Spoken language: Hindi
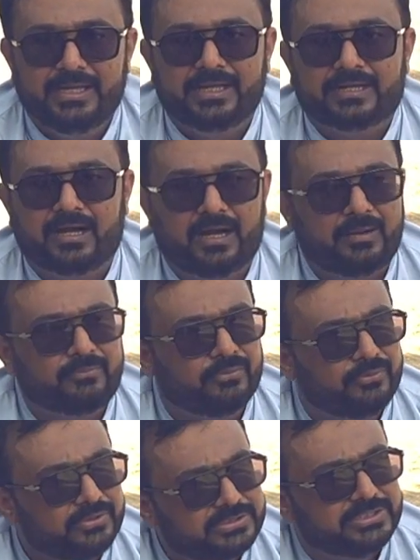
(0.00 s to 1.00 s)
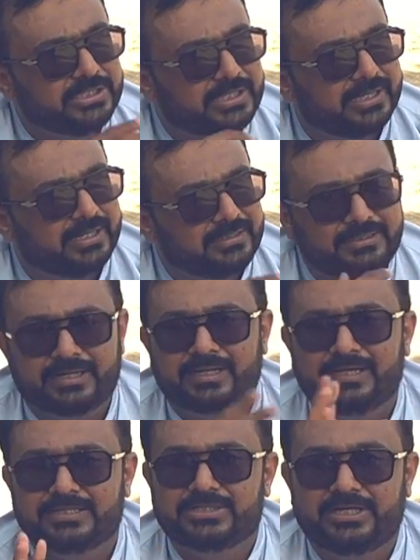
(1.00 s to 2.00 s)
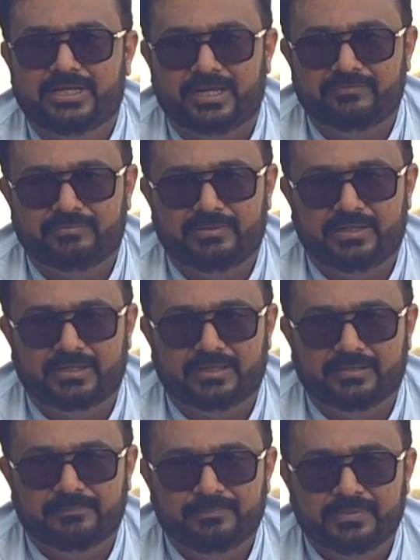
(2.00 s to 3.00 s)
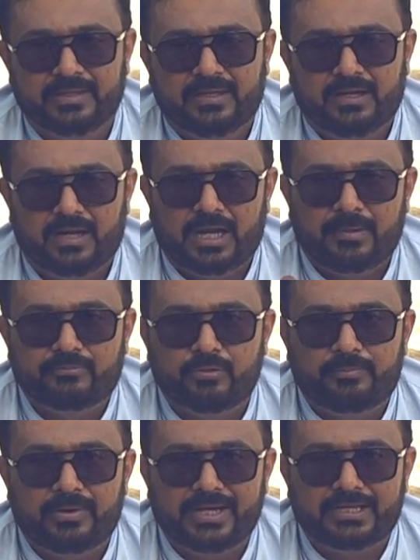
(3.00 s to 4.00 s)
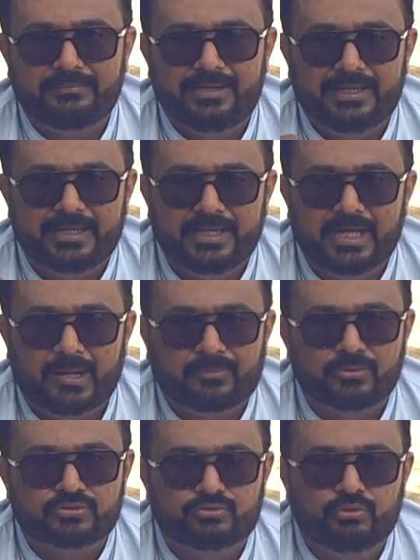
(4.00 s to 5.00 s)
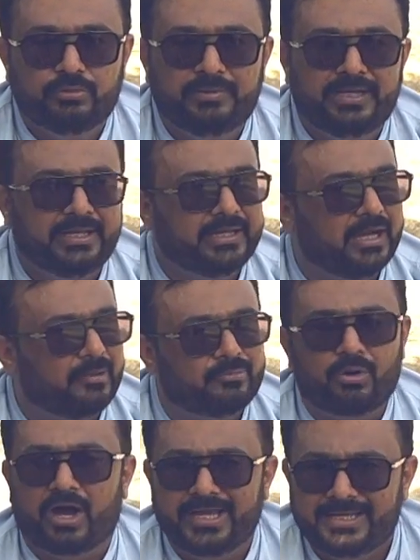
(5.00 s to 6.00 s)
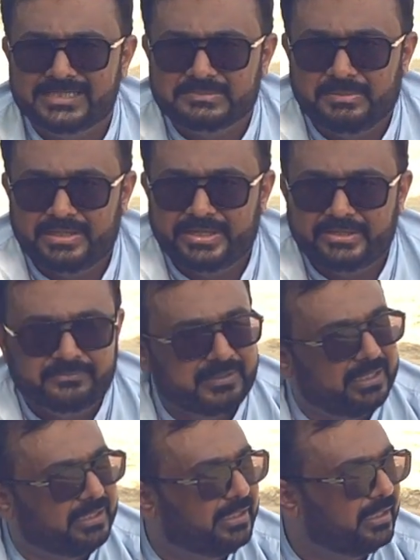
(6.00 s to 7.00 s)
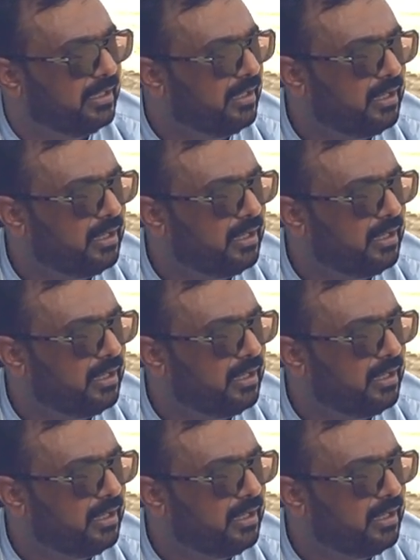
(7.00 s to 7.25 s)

एक आपको इसी के अंदर लग्जरी लाइफ मिलेगी आपको पार्क मिलेंगे आपको स्कूल मिलेंगे आपको हाई रेस बिल्डिंग मिलेंगी